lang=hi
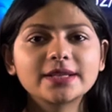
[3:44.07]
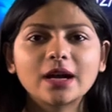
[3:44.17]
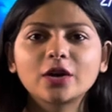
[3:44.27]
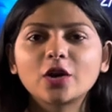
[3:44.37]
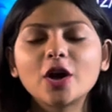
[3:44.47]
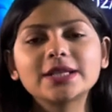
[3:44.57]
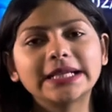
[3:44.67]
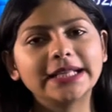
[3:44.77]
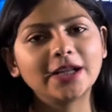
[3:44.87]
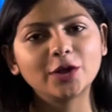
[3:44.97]
अक्रॉस
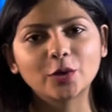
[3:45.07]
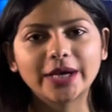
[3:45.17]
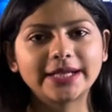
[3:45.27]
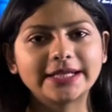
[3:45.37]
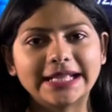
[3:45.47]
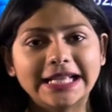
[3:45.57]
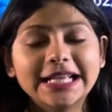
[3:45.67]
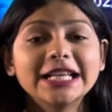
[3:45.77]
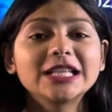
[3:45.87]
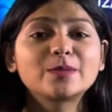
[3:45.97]
इंडिया लोकेटेड हैं
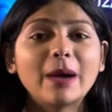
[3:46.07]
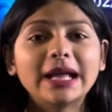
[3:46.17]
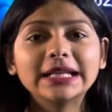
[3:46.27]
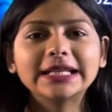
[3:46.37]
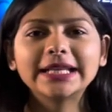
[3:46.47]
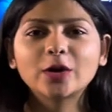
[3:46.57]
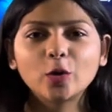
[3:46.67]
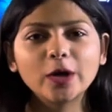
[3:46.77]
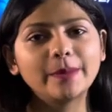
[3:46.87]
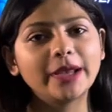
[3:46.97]
इस पैनल की
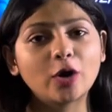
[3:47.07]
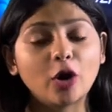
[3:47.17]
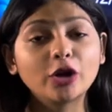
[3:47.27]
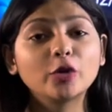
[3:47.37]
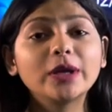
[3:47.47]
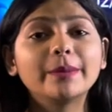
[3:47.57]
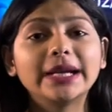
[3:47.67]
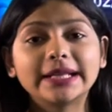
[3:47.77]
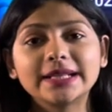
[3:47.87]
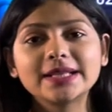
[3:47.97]
कोई भी ऑनगोइंग
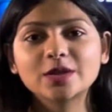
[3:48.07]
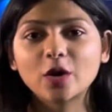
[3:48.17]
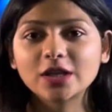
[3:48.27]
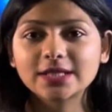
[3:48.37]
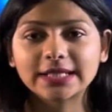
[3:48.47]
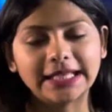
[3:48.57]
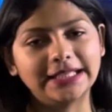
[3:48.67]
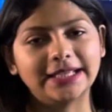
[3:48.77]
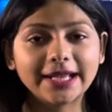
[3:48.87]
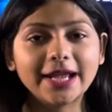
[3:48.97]
मेंटेनेंस कॉस्ट
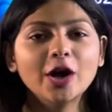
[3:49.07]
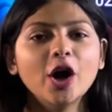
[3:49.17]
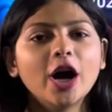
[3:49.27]
नहीं है